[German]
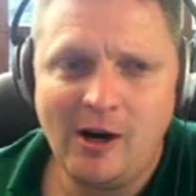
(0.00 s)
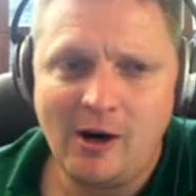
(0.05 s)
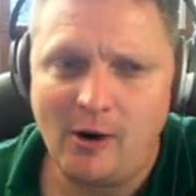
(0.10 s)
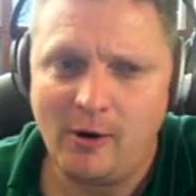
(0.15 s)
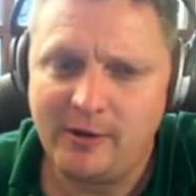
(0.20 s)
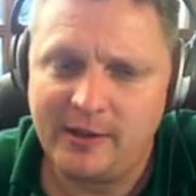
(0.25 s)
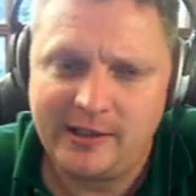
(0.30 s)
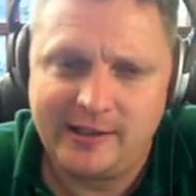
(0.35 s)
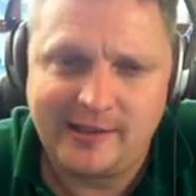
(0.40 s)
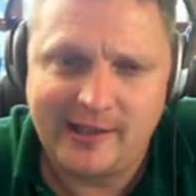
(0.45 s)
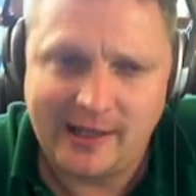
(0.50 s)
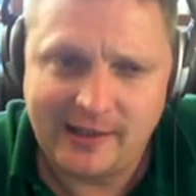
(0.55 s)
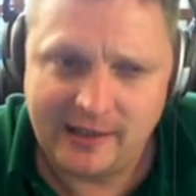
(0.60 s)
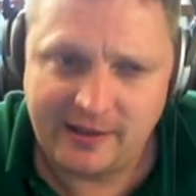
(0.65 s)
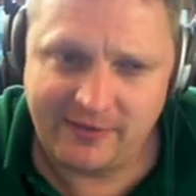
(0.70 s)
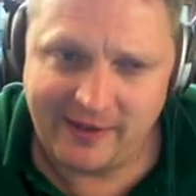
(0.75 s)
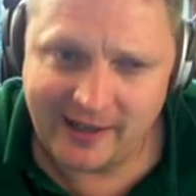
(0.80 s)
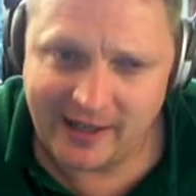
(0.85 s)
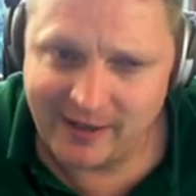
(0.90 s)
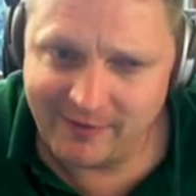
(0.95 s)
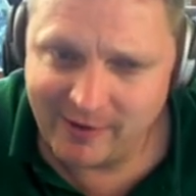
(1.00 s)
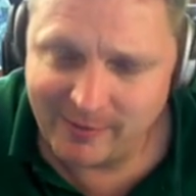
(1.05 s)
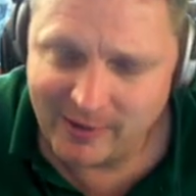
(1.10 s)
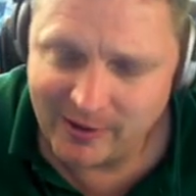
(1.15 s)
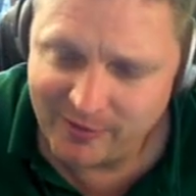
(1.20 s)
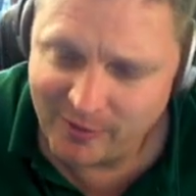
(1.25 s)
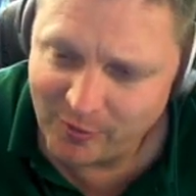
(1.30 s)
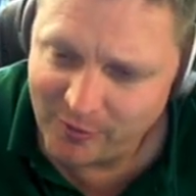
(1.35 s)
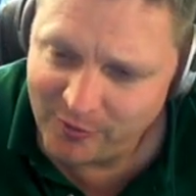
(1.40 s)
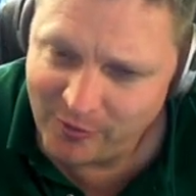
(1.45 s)
Und ich dachte, ich fange einfach
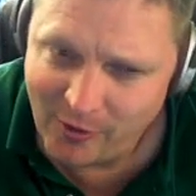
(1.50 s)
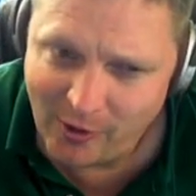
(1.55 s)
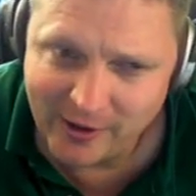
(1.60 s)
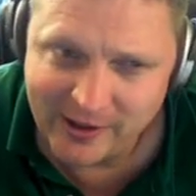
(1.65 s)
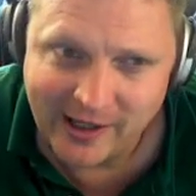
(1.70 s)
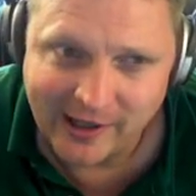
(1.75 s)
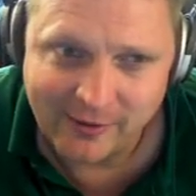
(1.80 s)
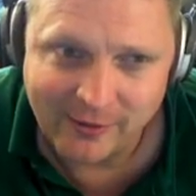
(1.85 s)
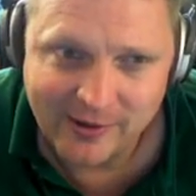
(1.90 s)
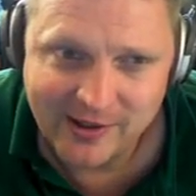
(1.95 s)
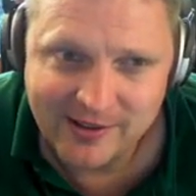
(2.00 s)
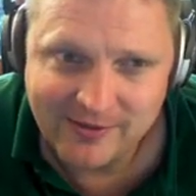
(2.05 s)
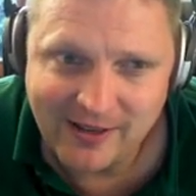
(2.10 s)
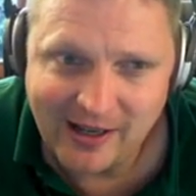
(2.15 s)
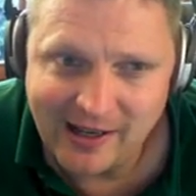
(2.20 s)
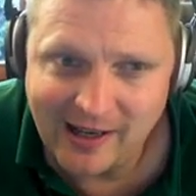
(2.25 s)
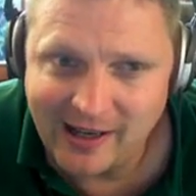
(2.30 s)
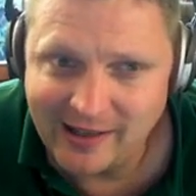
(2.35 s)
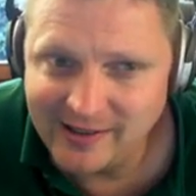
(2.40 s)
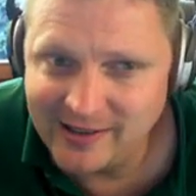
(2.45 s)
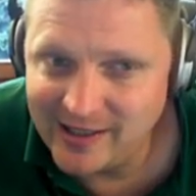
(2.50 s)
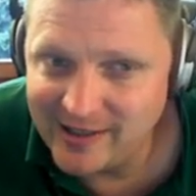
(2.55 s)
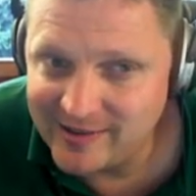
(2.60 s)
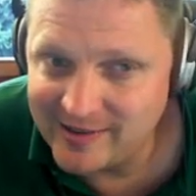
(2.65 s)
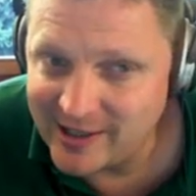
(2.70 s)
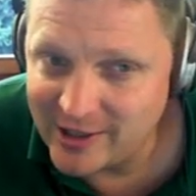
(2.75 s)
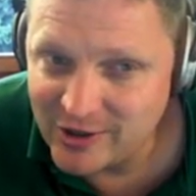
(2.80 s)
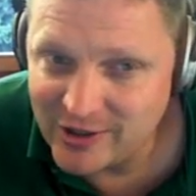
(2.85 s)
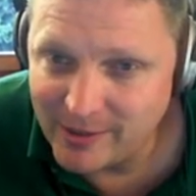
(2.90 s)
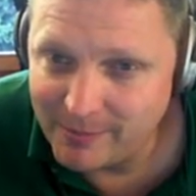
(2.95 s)
mal von vorne an. Und zwar hat der
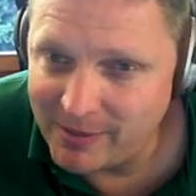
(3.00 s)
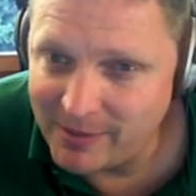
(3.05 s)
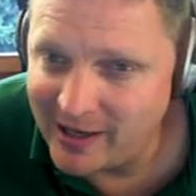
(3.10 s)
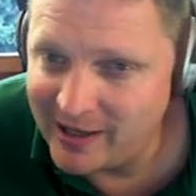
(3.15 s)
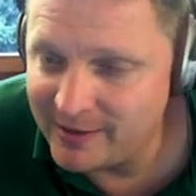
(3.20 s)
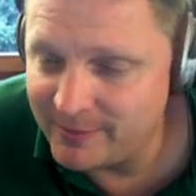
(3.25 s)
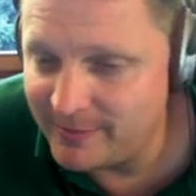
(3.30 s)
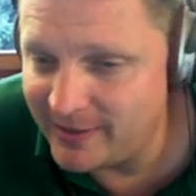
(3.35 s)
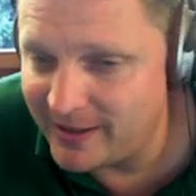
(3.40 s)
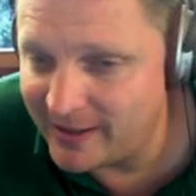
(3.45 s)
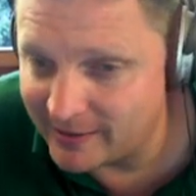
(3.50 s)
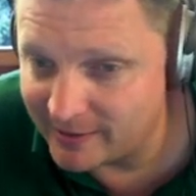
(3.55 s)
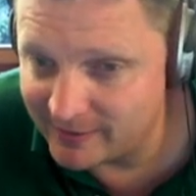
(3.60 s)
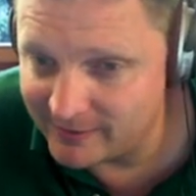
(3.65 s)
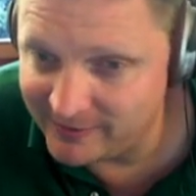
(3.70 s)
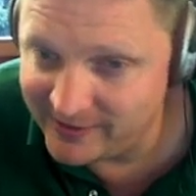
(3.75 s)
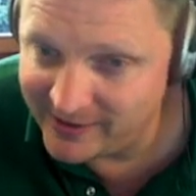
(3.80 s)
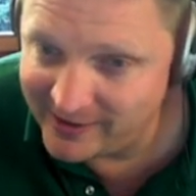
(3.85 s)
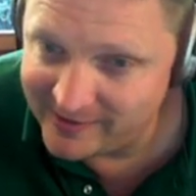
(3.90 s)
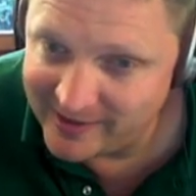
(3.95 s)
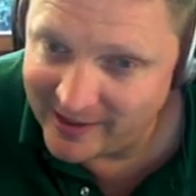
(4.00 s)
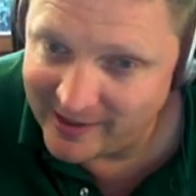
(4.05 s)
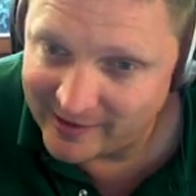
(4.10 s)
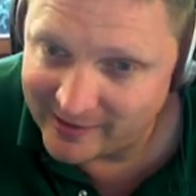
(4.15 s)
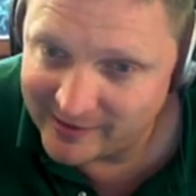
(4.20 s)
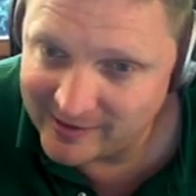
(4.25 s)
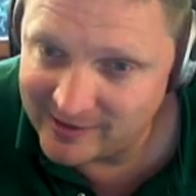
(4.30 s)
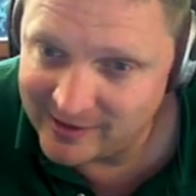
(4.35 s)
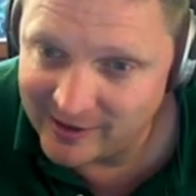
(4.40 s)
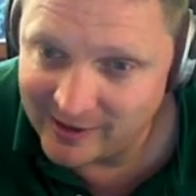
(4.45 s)
Sascha Palenberg, wie
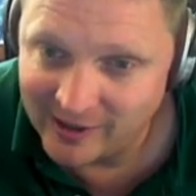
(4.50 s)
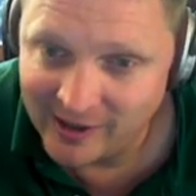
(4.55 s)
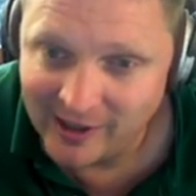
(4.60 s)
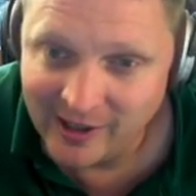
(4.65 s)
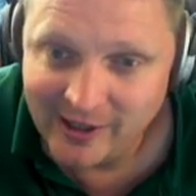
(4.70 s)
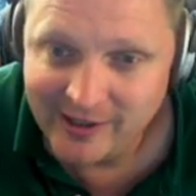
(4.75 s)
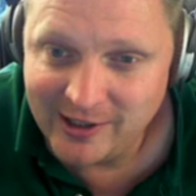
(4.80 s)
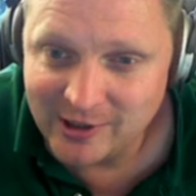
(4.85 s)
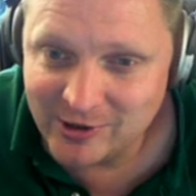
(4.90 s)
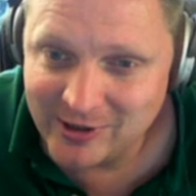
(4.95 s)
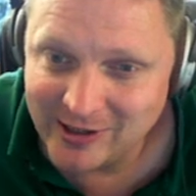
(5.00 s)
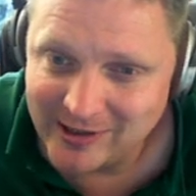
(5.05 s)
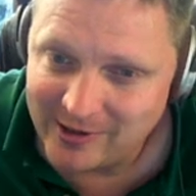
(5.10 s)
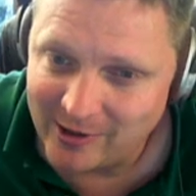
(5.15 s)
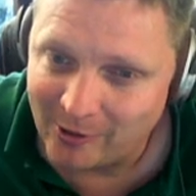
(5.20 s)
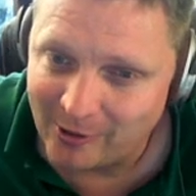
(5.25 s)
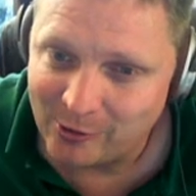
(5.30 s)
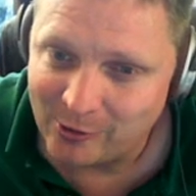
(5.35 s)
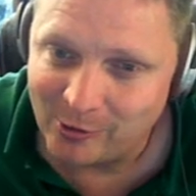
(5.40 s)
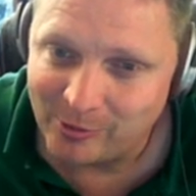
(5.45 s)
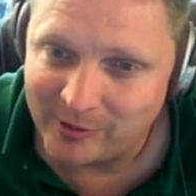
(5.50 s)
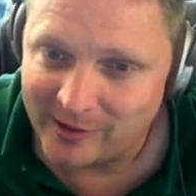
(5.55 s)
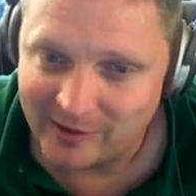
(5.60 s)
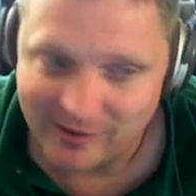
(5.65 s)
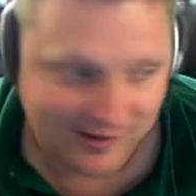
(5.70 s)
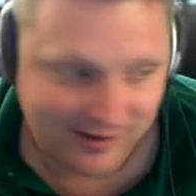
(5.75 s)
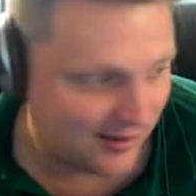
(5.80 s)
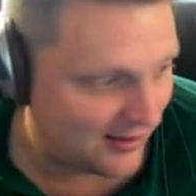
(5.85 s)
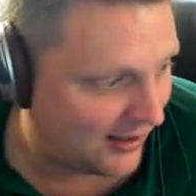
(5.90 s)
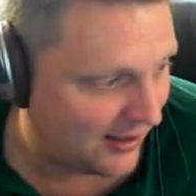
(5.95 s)
gesagt, äh, hier steht es ja auch
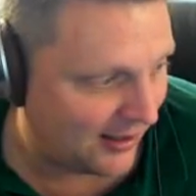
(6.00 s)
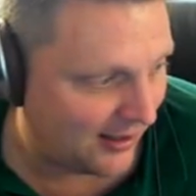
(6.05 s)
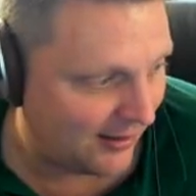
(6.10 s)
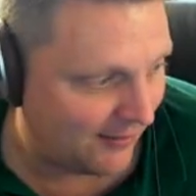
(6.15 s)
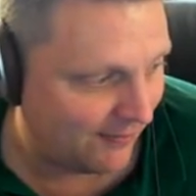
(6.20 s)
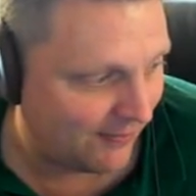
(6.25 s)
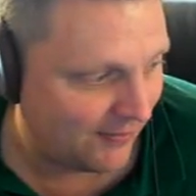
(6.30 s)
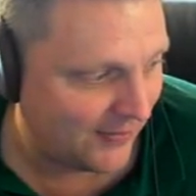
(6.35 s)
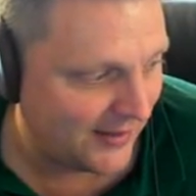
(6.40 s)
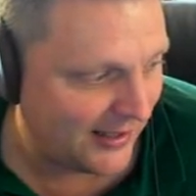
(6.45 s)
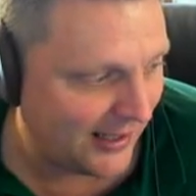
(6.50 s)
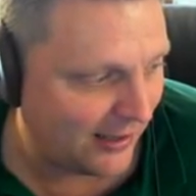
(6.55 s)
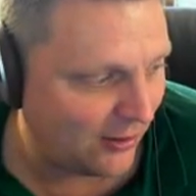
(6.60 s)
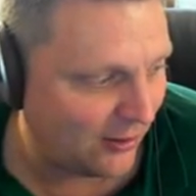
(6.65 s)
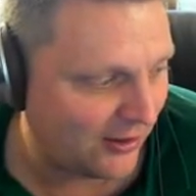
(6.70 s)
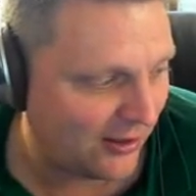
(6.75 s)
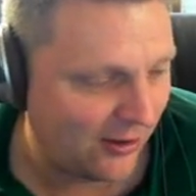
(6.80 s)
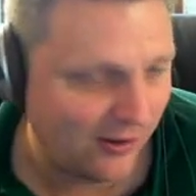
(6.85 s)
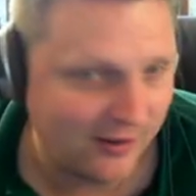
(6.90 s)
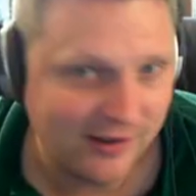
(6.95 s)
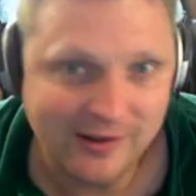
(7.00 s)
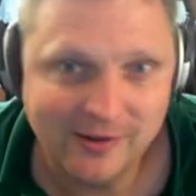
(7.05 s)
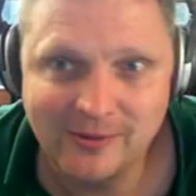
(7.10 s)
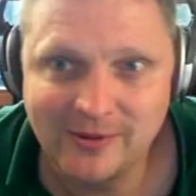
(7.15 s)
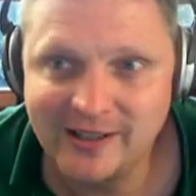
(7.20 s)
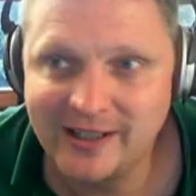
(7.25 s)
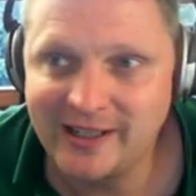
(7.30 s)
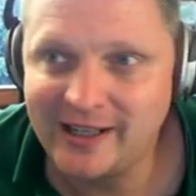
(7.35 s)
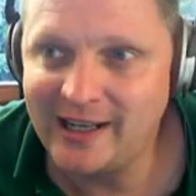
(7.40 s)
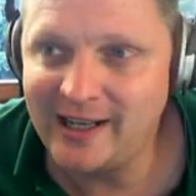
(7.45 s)
übrigens. Ähm, ja, doch, ihr könnt das so
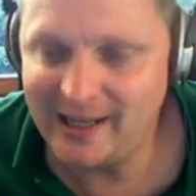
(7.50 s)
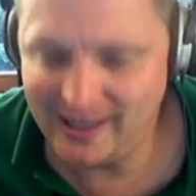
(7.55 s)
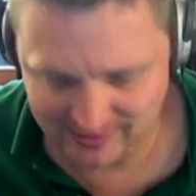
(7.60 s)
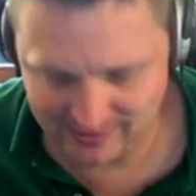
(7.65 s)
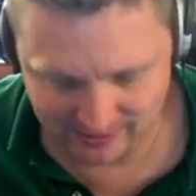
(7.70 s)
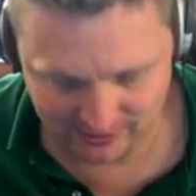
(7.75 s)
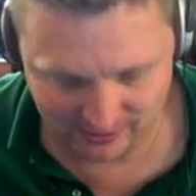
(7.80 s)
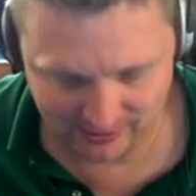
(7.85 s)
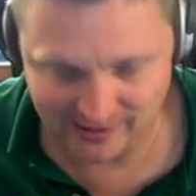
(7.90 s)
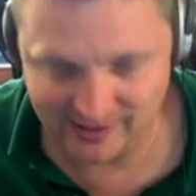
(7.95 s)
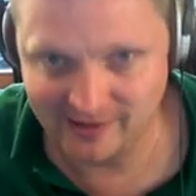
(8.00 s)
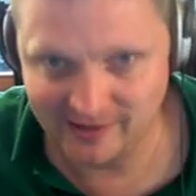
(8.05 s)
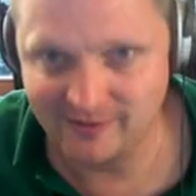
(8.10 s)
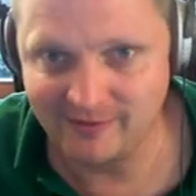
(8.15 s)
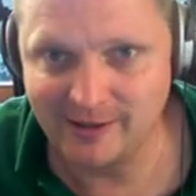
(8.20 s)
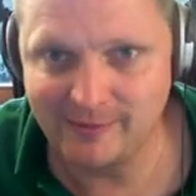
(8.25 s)
gerade noch lesen.